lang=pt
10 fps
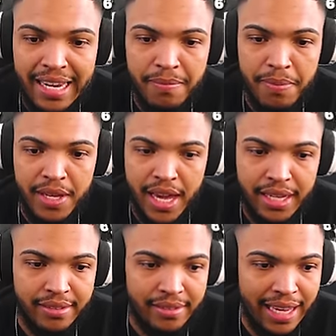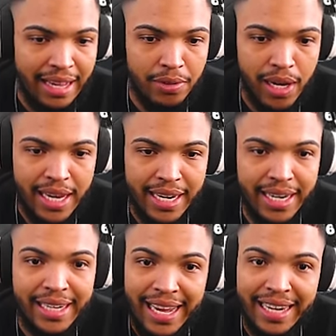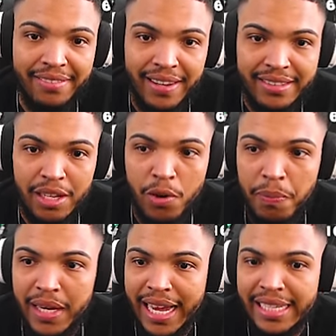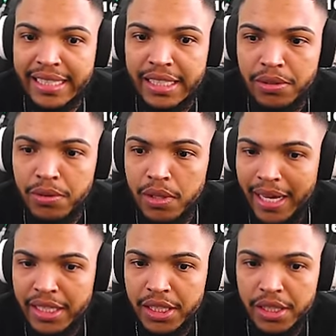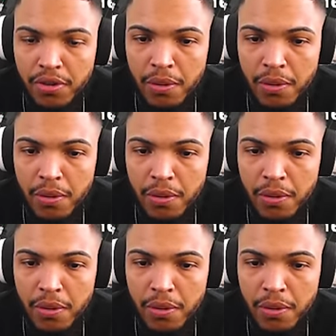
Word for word: NBA. Certo, galera? Cara, vai ser complicadinho, mas